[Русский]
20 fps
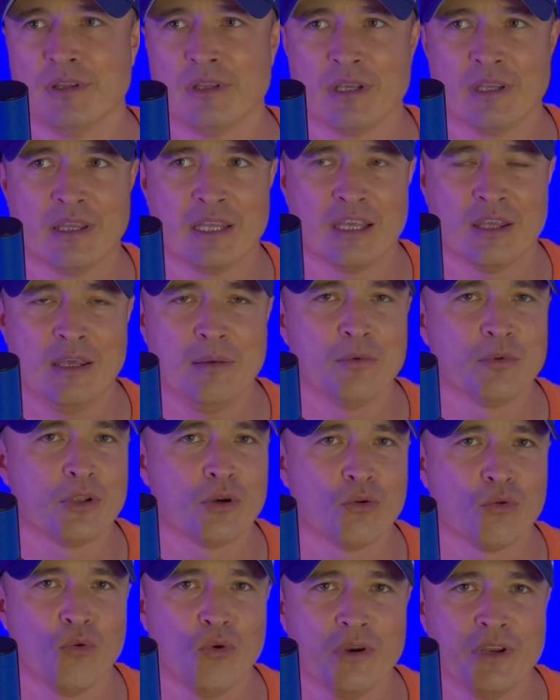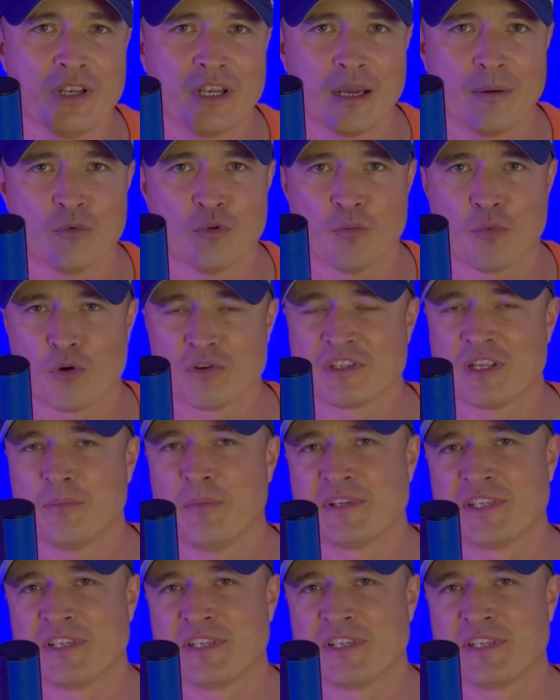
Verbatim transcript: Так, таким треугольником, ну просто